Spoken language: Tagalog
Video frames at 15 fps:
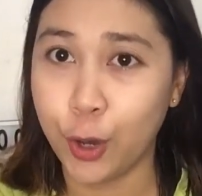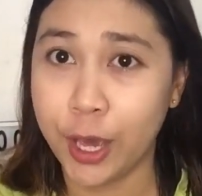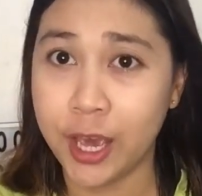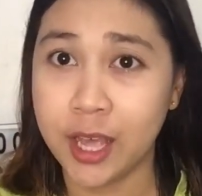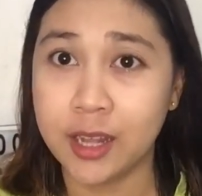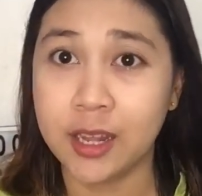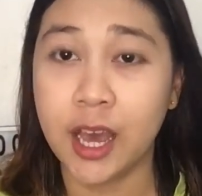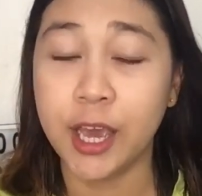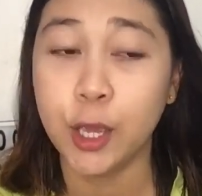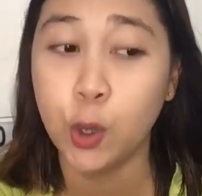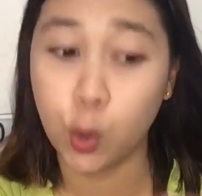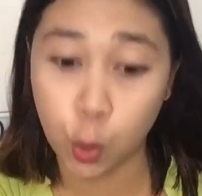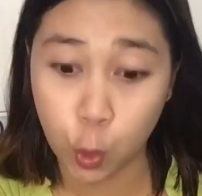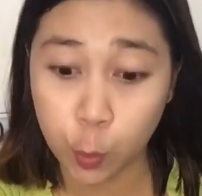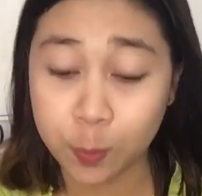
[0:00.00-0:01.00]
And I
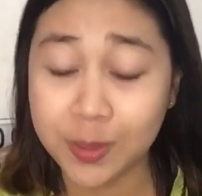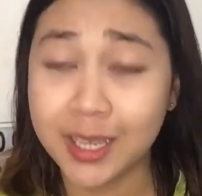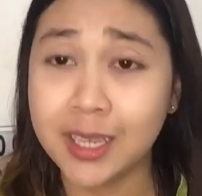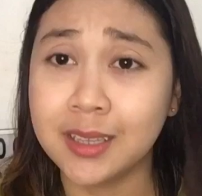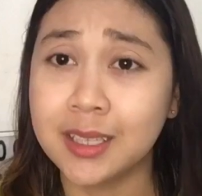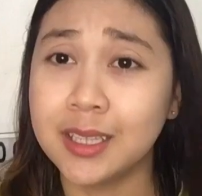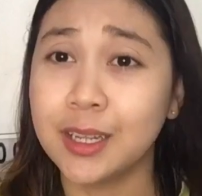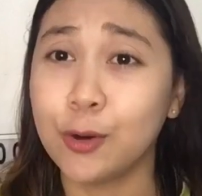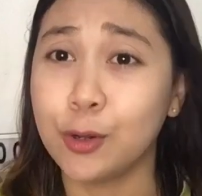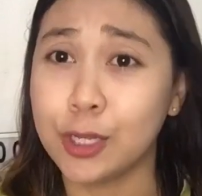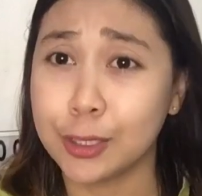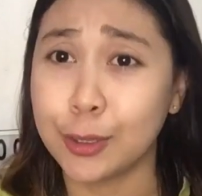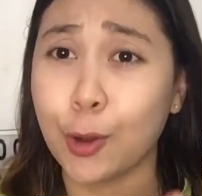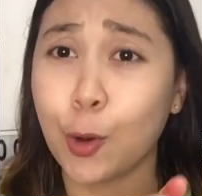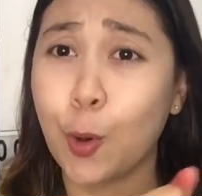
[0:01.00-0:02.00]
hope na hindi na
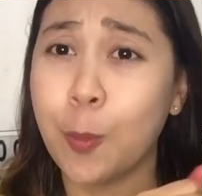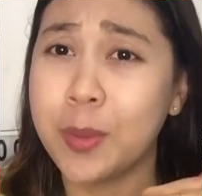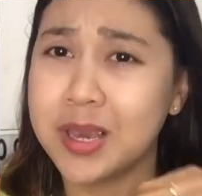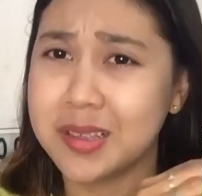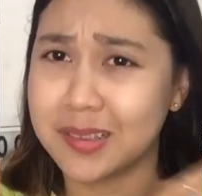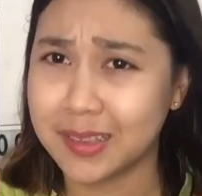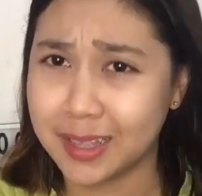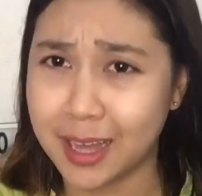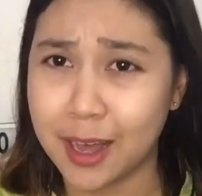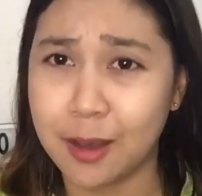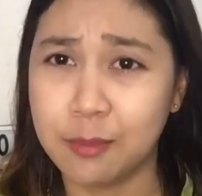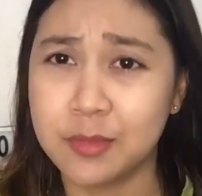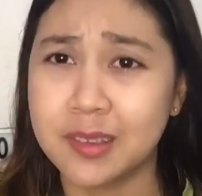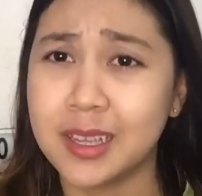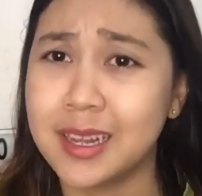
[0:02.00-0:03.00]
ulit ako
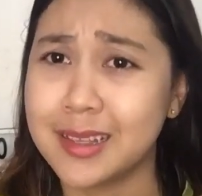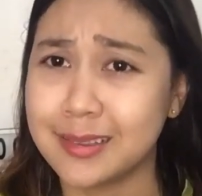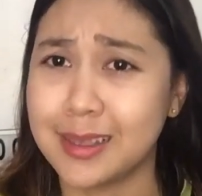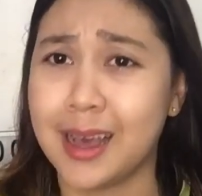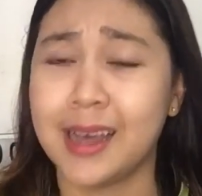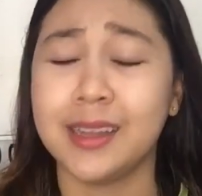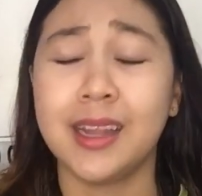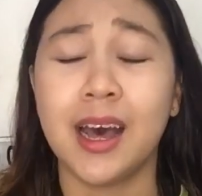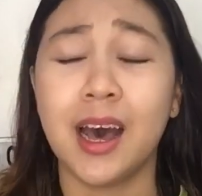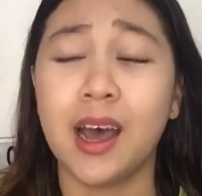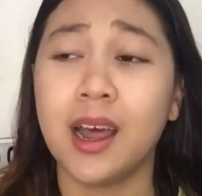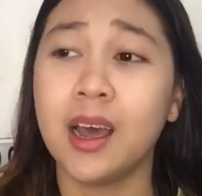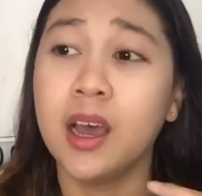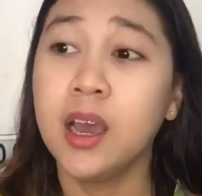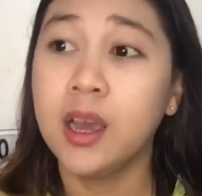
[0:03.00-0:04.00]
ma-scam sa
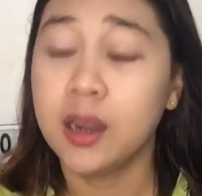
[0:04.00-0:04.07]
Lazada.